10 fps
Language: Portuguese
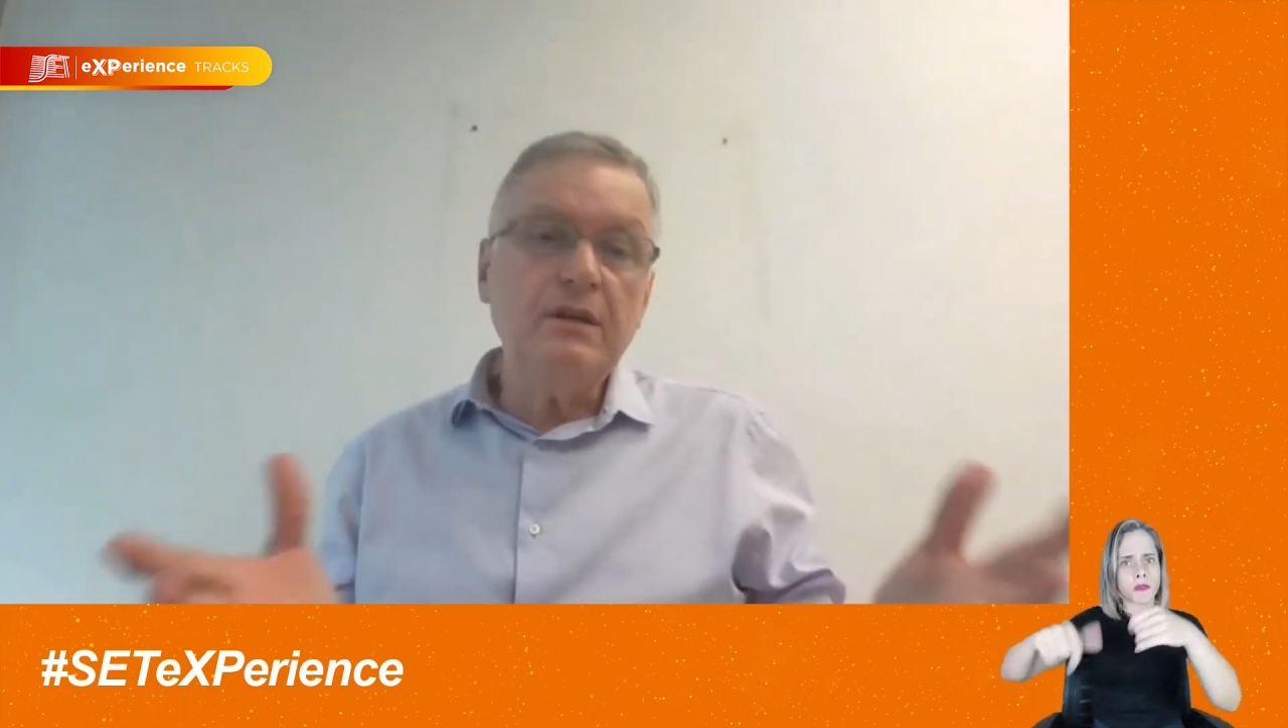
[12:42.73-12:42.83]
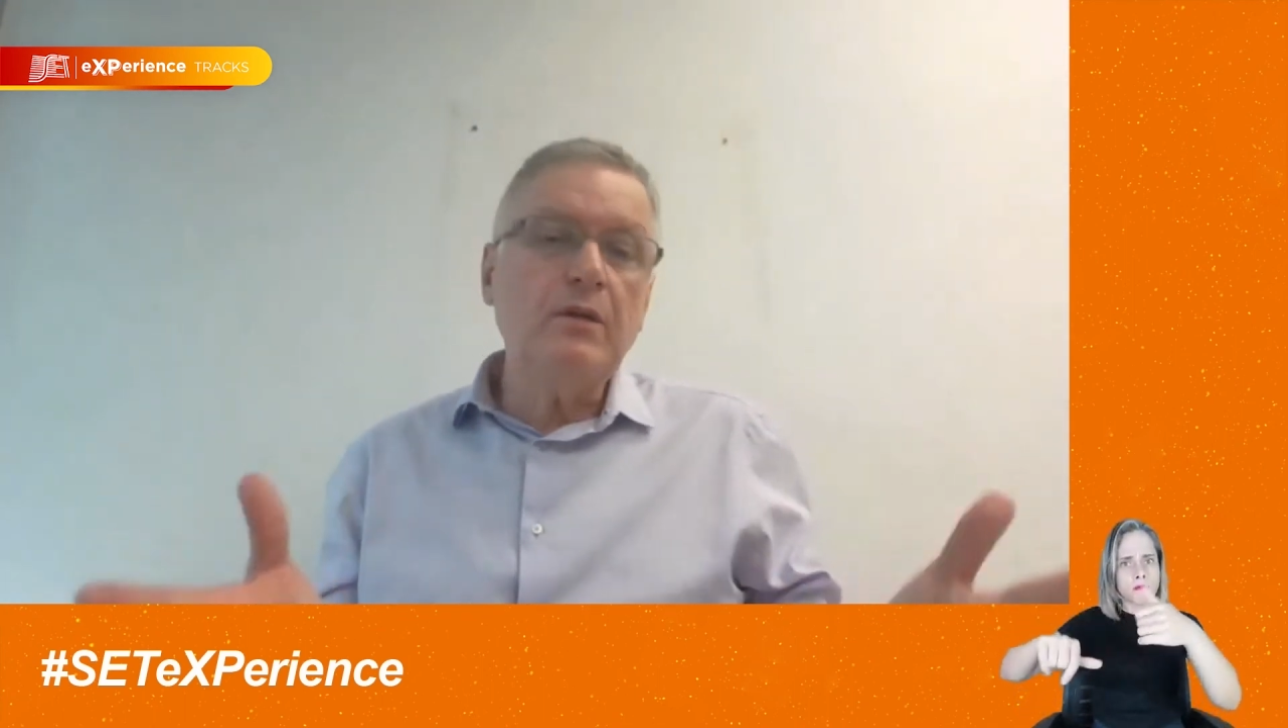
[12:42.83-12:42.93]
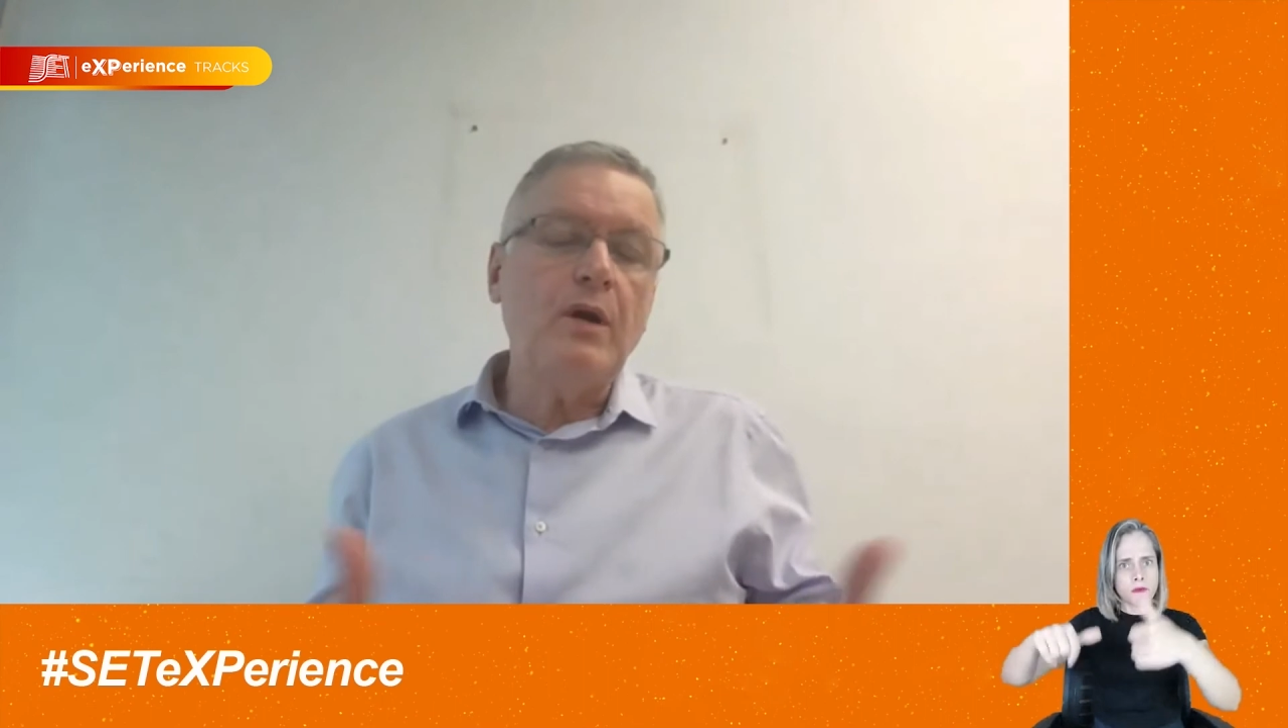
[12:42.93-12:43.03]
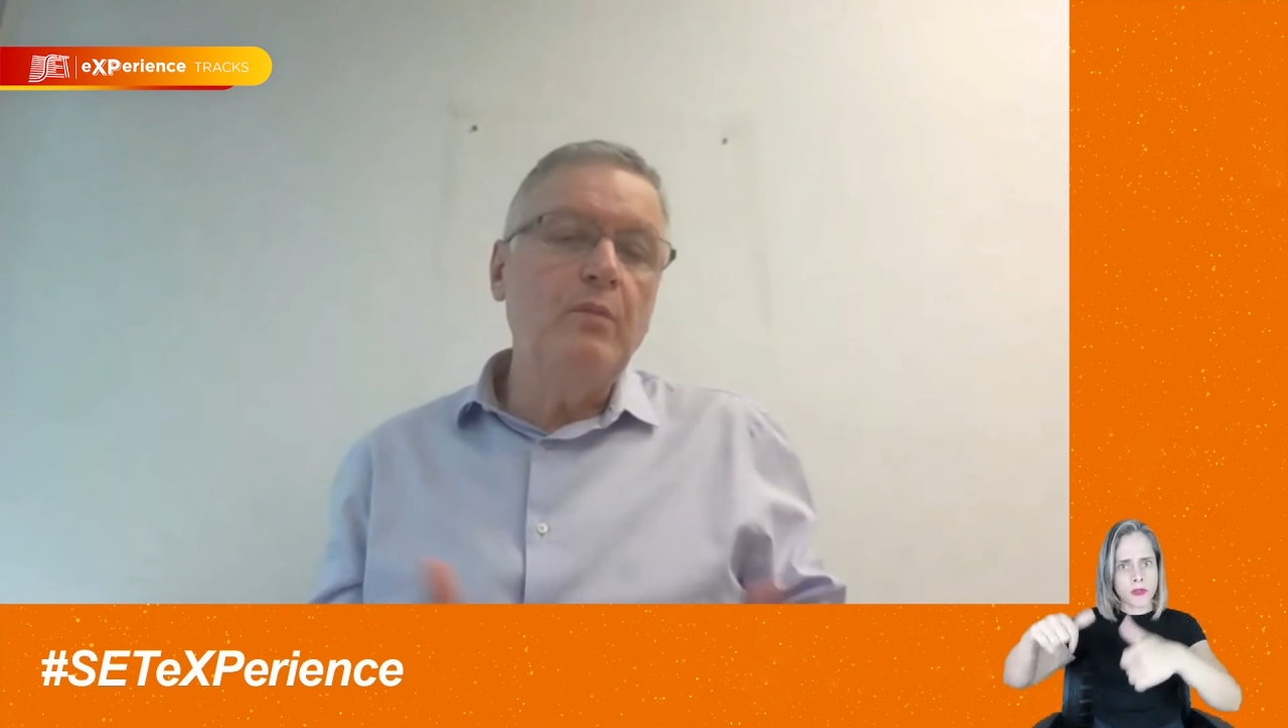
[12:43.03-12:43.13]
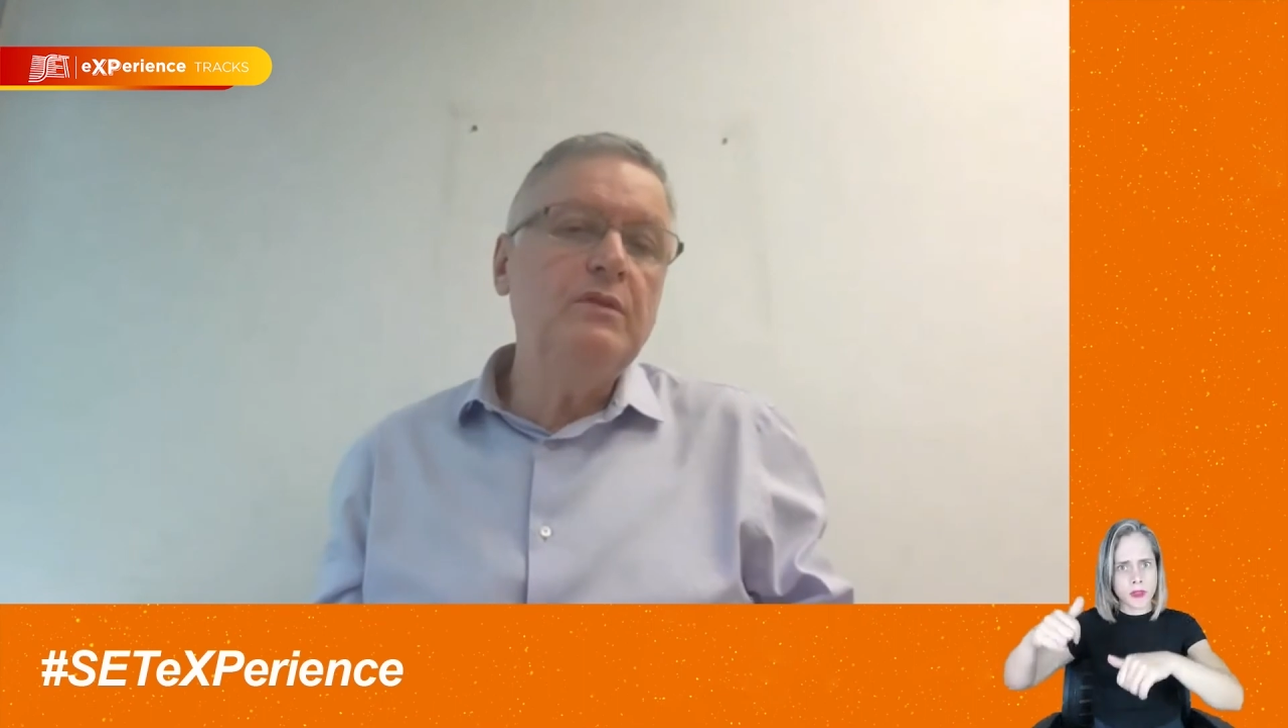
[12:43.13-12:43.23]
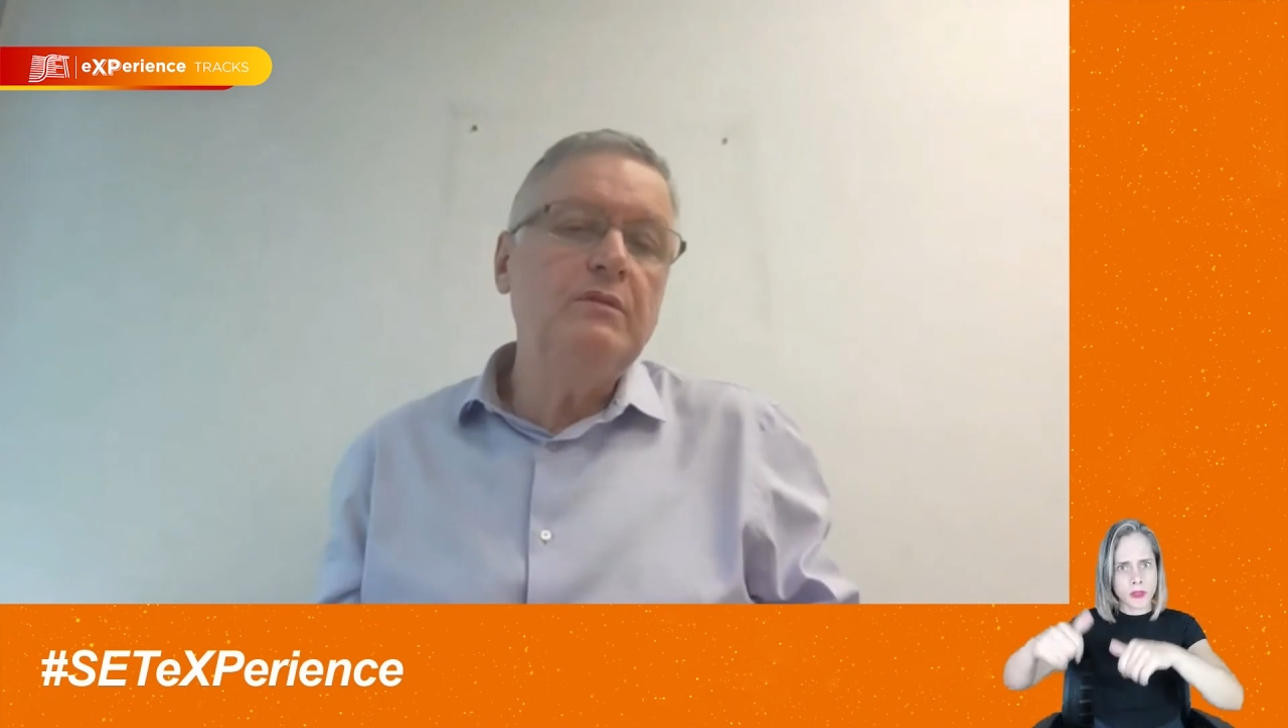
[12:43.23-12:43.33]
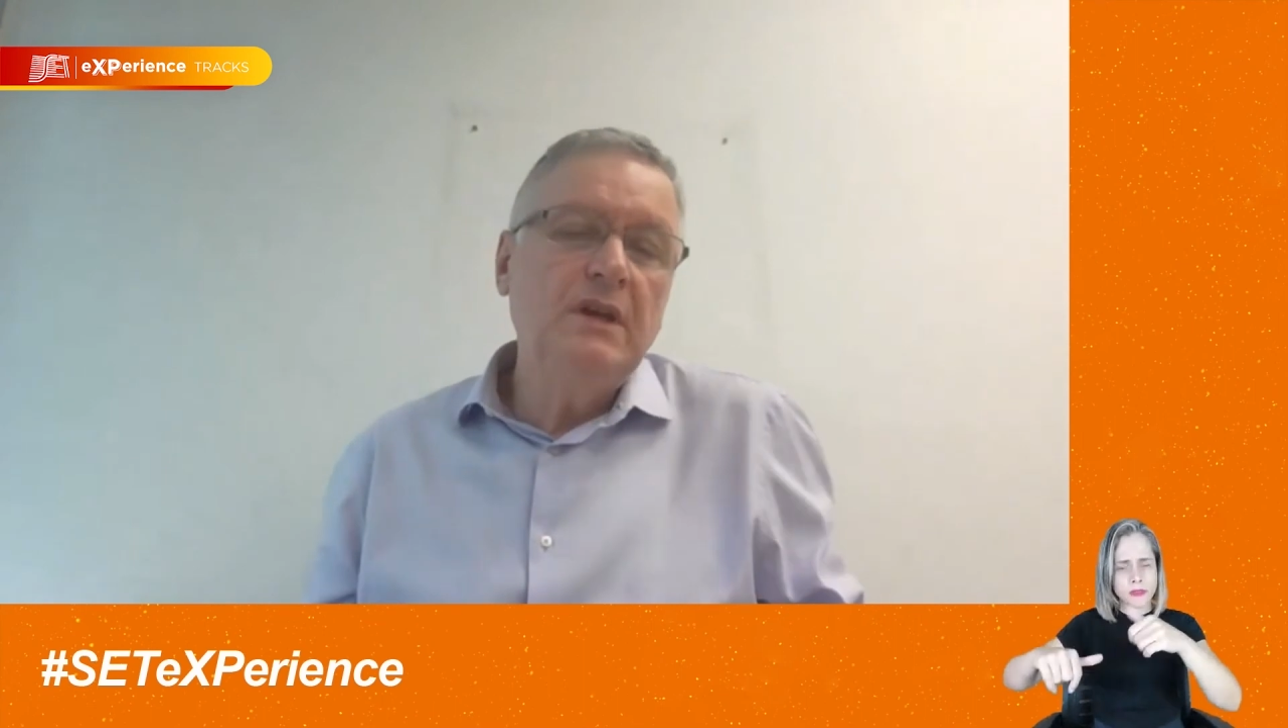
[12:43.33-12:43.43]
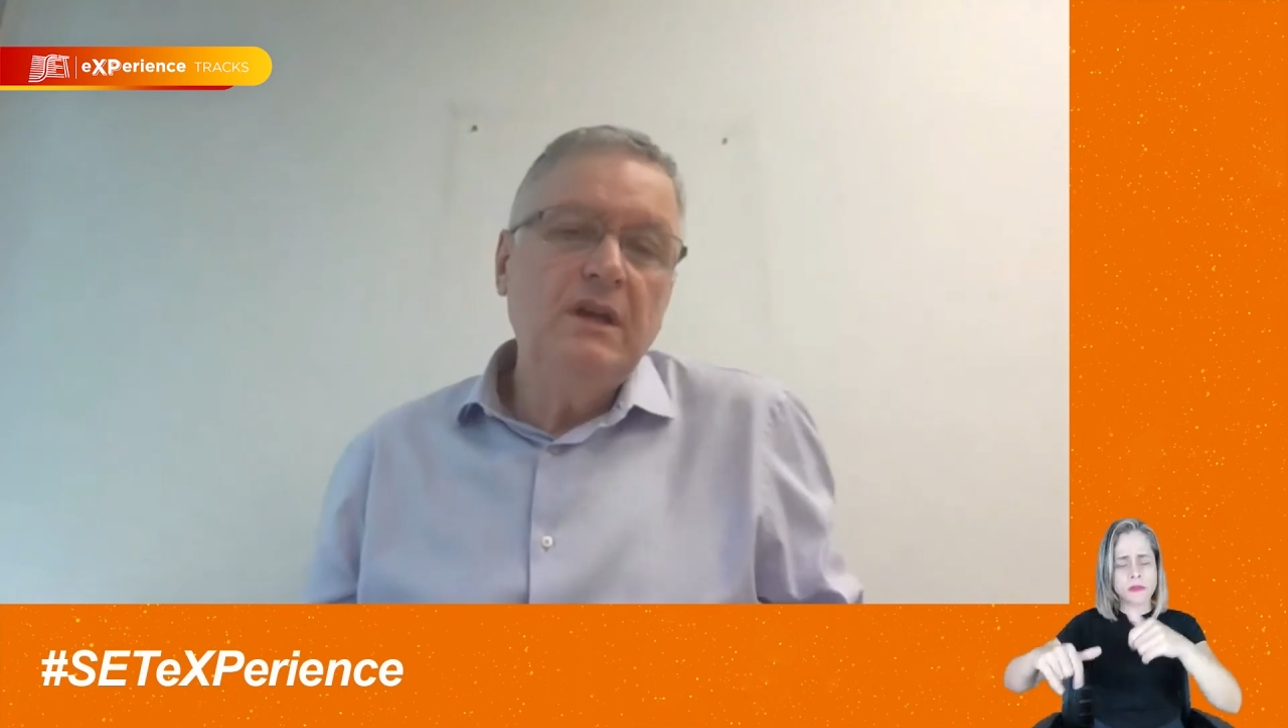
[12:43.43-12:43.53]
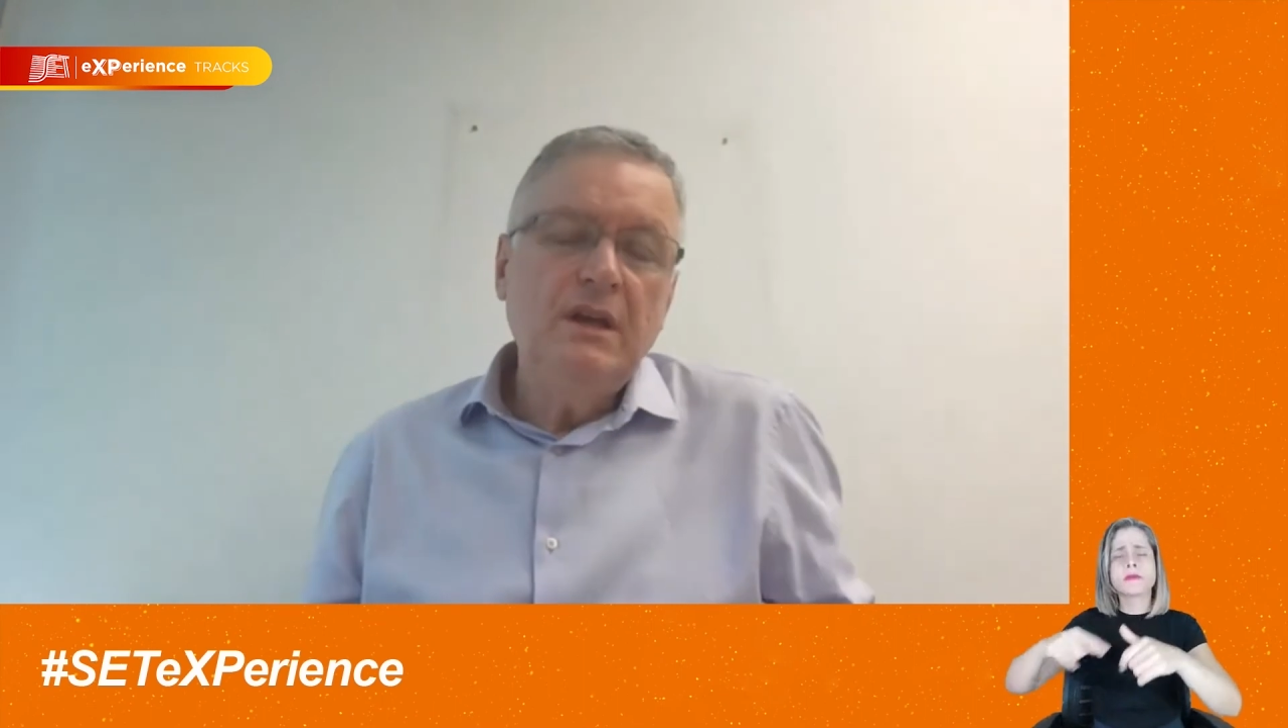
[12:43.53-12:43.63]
e cobram